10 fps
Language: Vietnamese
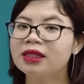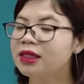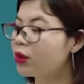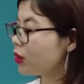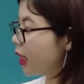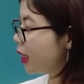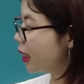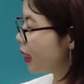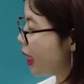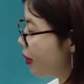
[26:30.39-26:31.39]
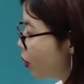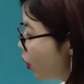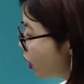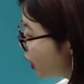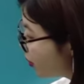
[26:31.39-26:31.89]
siêu thị để
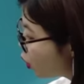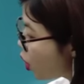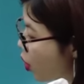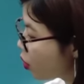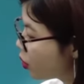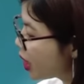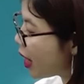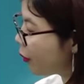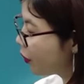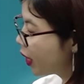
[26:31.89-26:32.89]
mua để mua đồ đúng nào?